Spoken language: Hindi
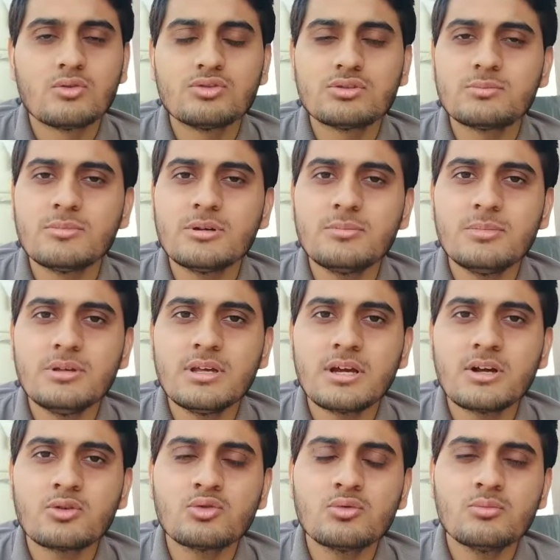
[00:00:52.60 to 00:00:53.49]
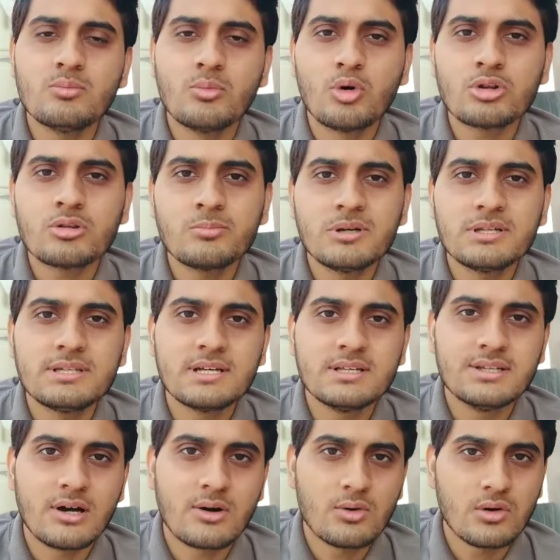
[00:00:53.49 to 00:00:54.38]
उसमें भी अगर तुम बहुत
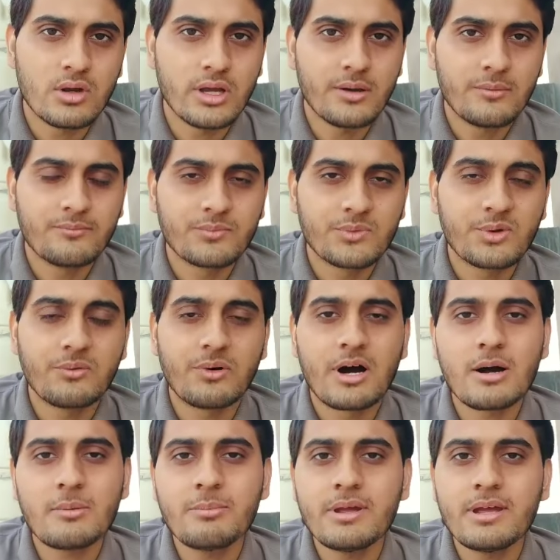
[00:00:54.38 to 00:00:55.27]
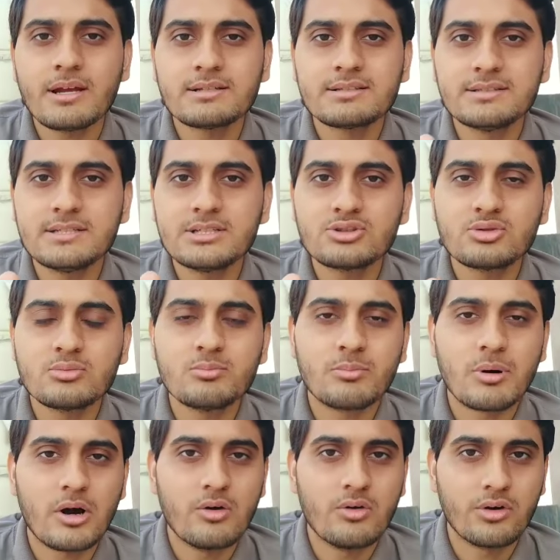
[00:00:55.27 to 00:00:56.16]
पीछे जाओगे तो वहाँ पे एक चीज़ तुम
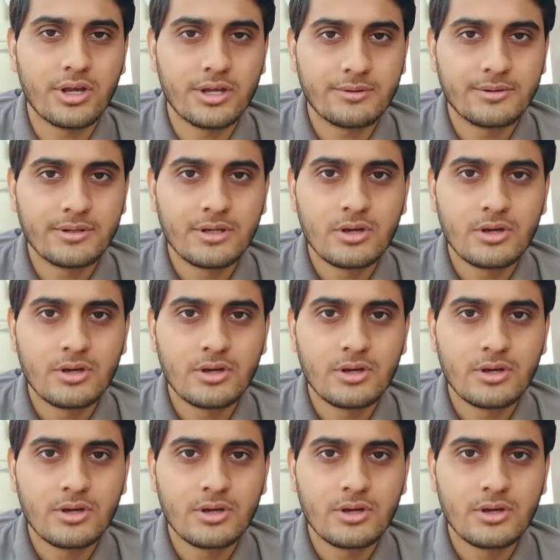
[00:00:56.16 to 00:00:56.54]
पाओगे